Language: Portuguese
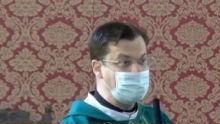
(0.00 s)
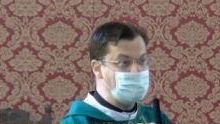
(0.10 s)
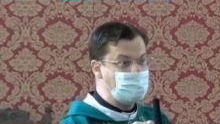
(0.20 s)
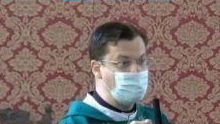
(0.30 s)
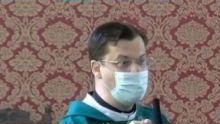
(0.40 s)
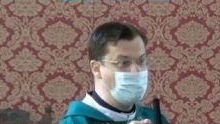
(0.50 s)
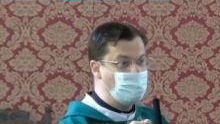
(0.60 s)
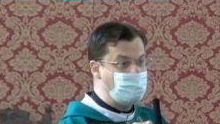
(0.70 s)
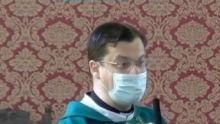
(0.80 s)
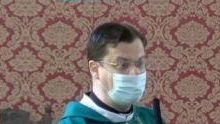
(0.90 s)

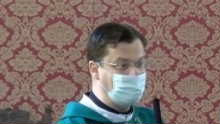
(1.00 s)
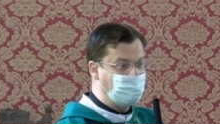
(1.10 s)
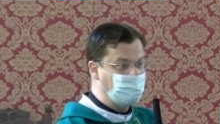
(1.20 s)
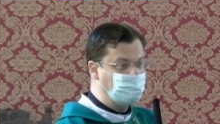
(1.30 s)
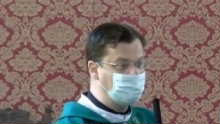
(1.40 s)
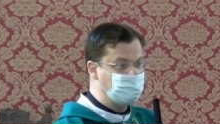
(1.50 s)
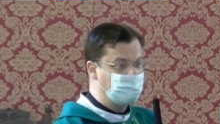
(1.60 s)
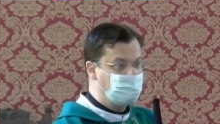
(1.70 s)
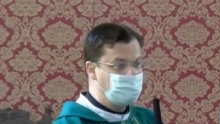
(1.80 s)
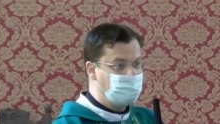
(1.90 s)
algo para Deus
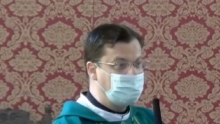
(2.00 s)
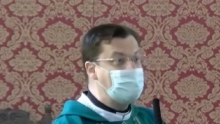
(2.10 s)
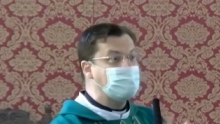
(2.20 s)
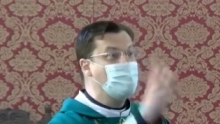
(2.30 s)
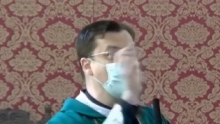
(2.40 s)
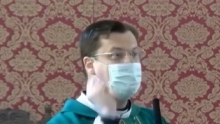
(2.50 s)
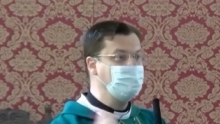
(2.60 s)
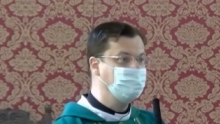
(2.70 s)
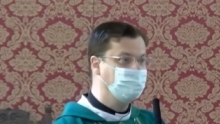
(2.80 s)
que era ruim.